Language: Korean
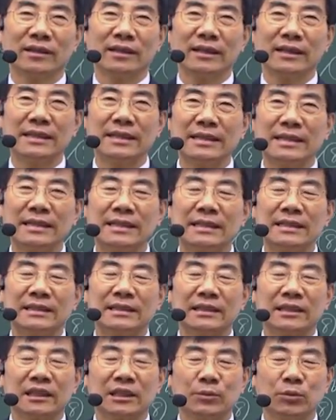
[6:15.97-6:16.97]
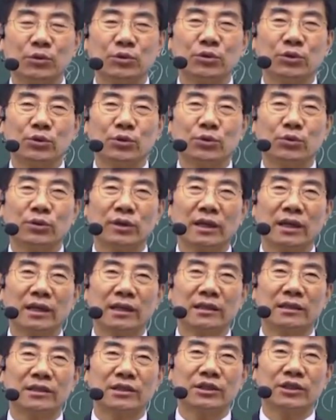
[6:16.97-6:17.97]
그러니까 기본적으로
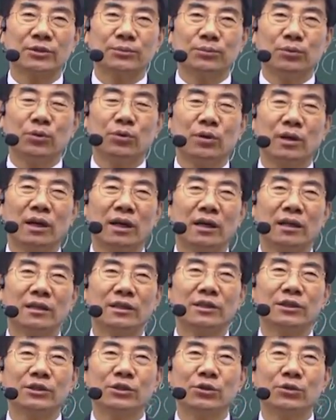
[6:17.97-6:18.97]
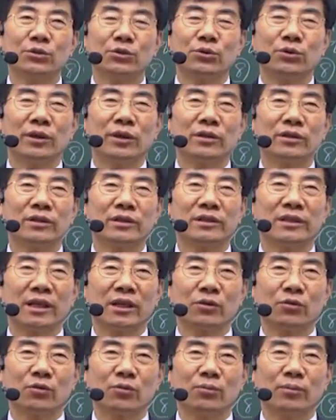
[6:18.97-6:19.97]
우리가 증폭과 응용 논리를
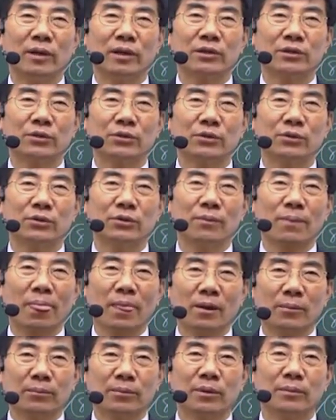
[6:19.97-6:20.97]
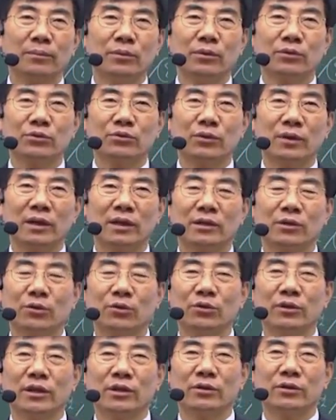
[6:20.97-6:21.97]
잘 공부하시고 변복조와
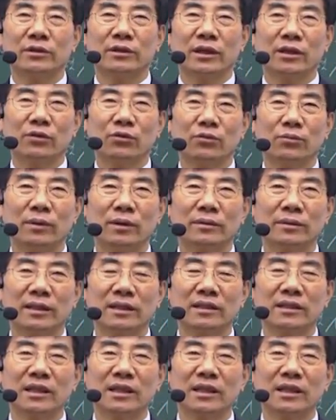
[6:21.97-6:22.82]
논리를 잘 공부하셔야 돼요.